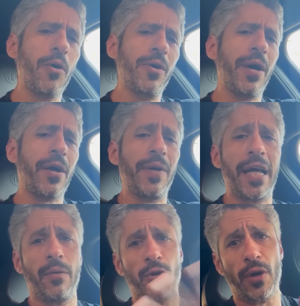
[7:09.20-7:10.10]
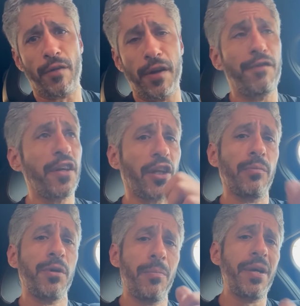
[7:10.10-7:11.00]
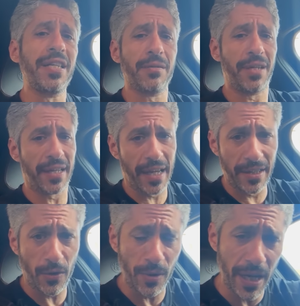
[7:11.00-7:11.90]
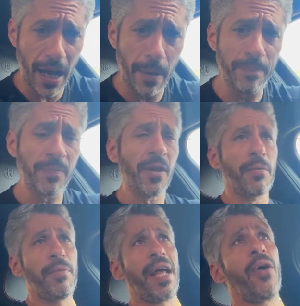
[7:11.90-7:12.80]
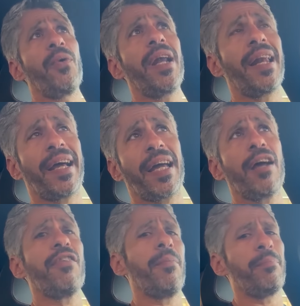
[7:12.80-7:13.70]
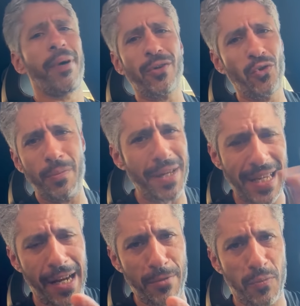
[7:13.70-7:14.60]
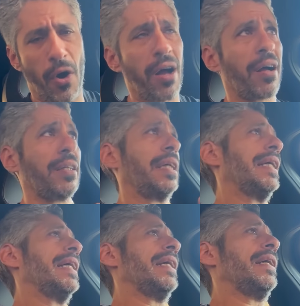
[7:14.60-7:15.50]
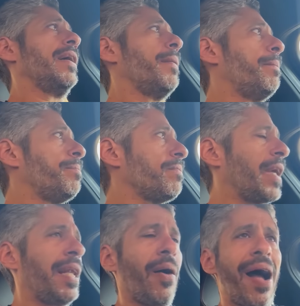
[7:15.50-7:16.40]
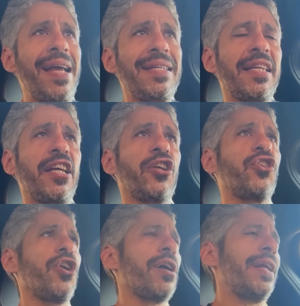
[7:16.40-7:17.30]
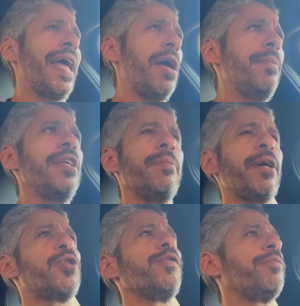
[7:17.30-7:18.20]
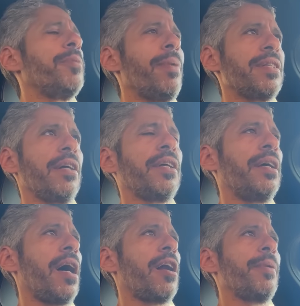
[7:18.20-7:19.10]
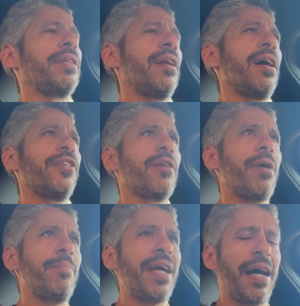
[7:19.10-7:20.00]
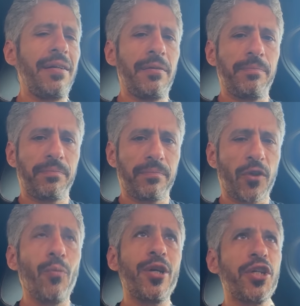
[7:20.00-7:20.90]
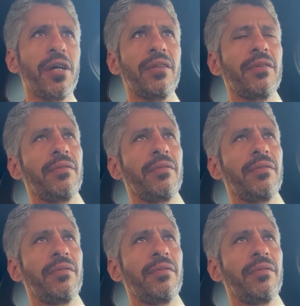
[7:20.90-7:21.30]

والورق والقلم وانتم عارفين في تطبيق التطبيق بيحسب الحكايه دي كلها من اولها لاخرها فبرضه المساله مش معقده لو عايز الاختيار الامن يبقى تشوف ببساطه العربيات الاكثر مبيعا ومش شرط